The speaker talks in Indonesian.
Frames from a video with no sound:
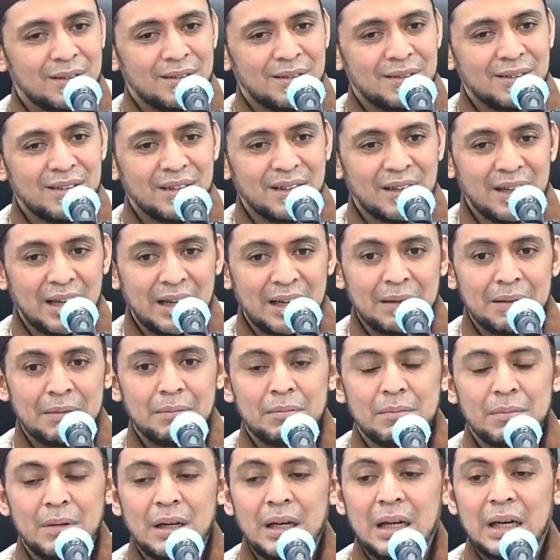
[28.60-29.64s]

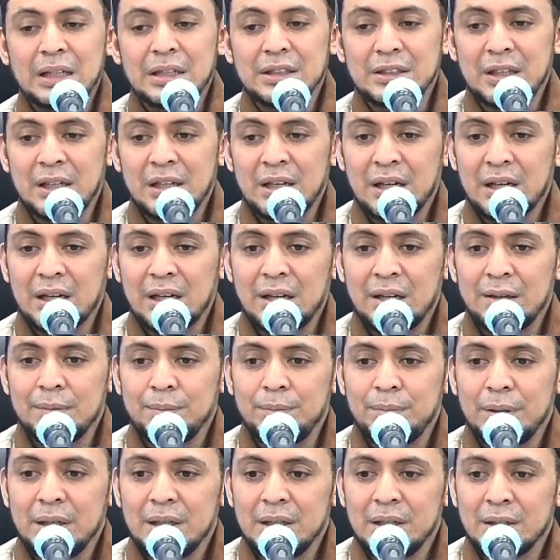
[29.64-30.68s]
dengan
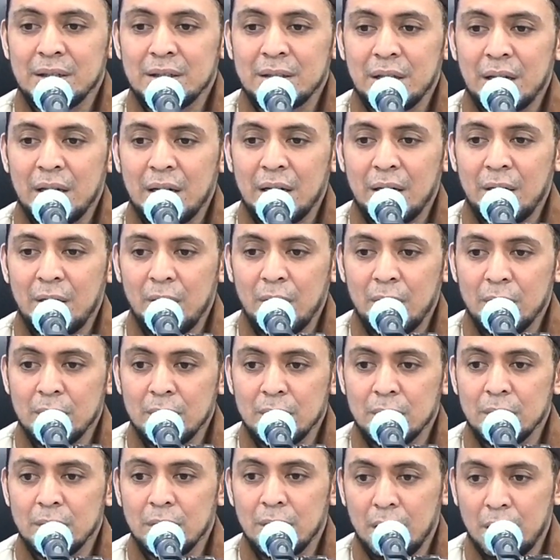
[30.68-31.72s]
melaksanakan perintah
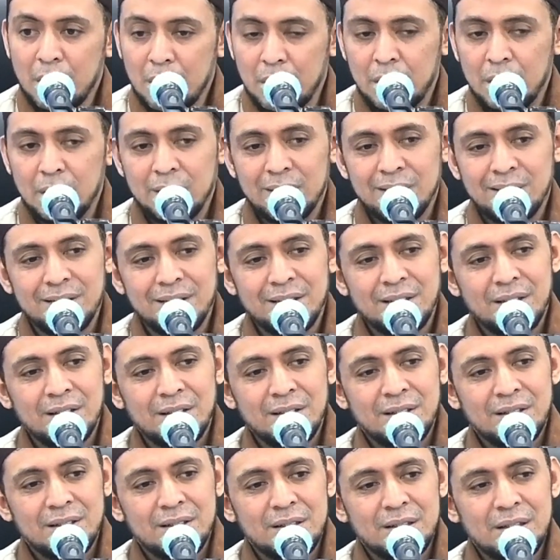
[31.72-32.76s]
Allah.
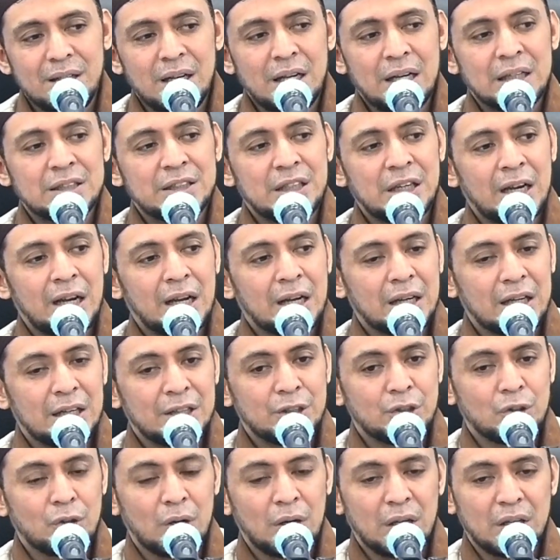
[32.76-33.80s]

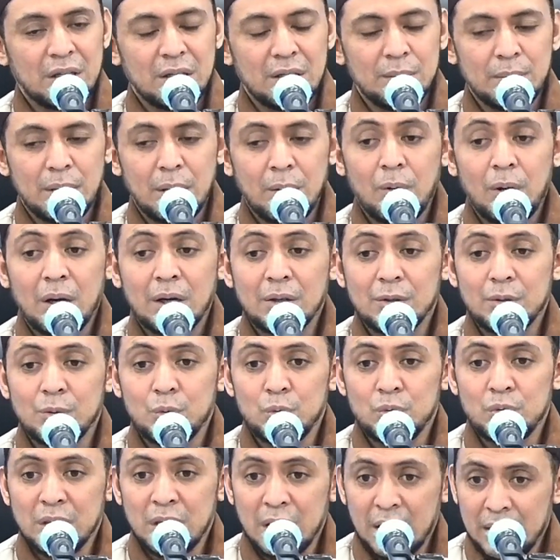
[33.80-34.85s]
Dilaksanakan sholat lima
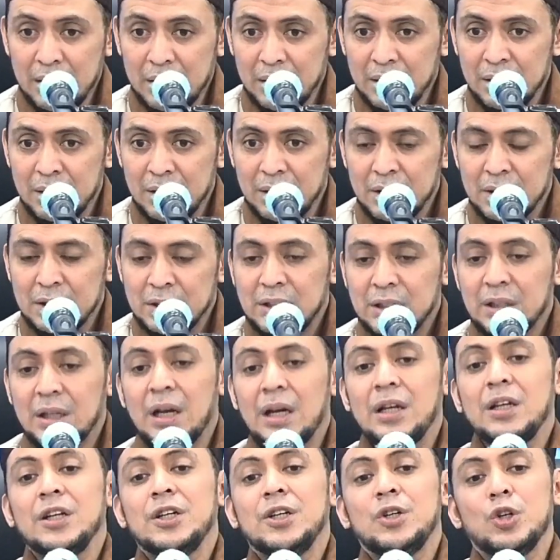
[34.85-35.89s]
waktunya,
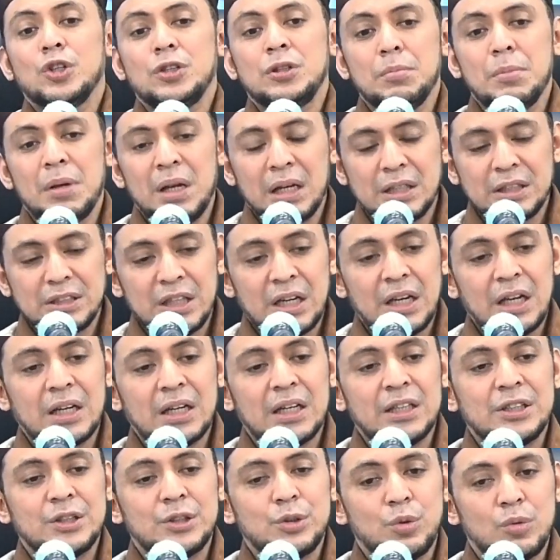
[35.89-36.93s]
sekaligus
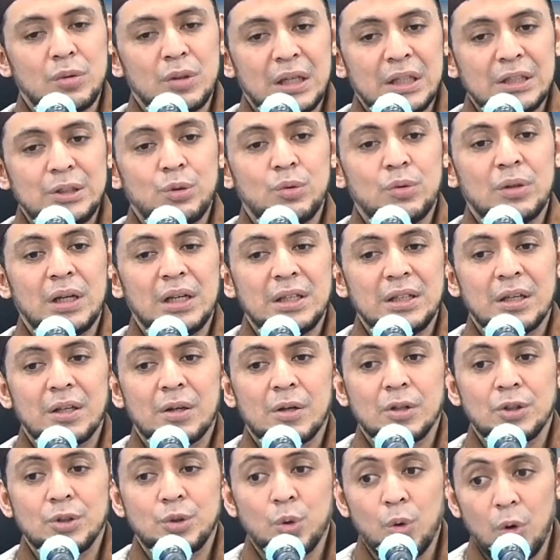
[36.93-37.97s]
melaksanakan sunnah-sunnahnya
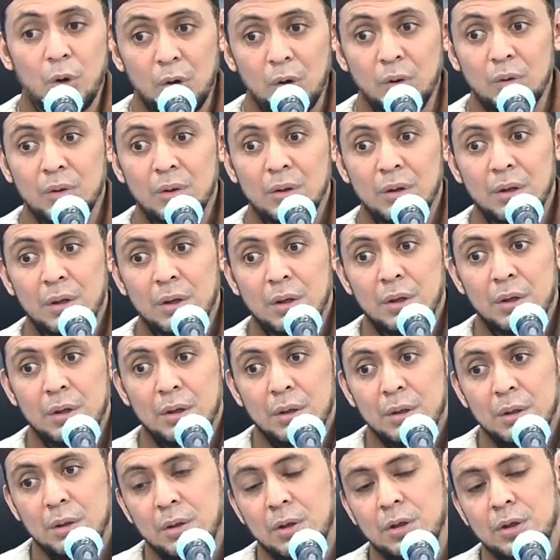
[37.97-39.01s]
Rasul.
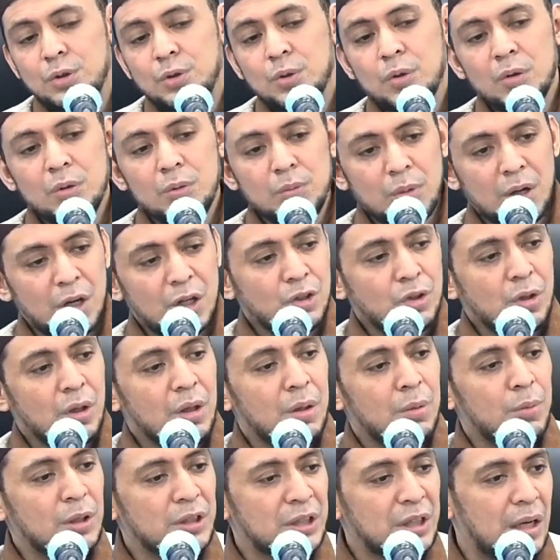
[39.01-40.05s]
Rasulullah
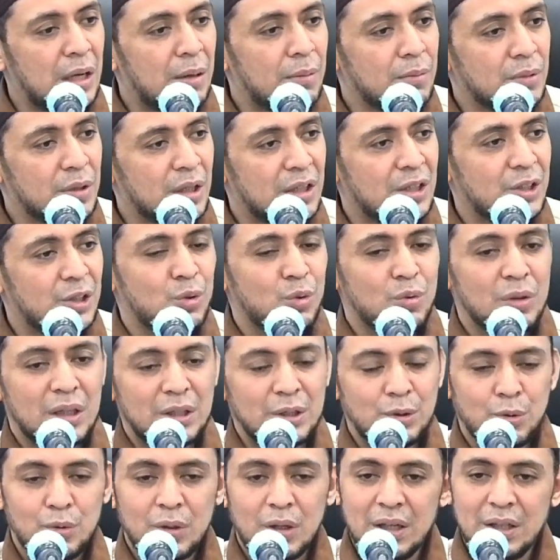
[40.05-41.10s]
SAW jadi
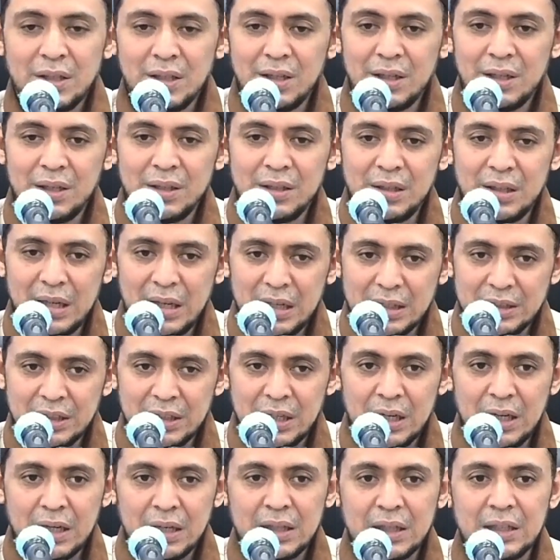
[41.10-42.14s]
sunnah-sunnahnya
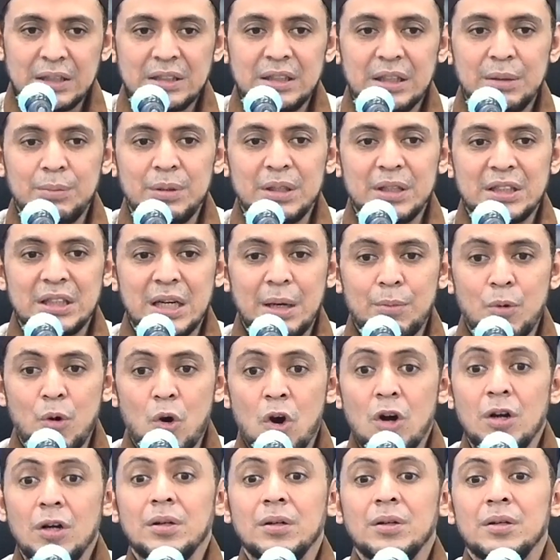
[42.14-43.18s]
dilaksanakan sebisa
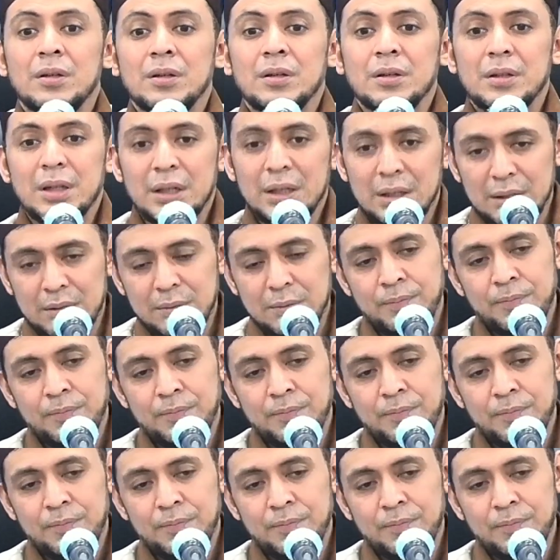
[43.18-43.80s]
mungkin.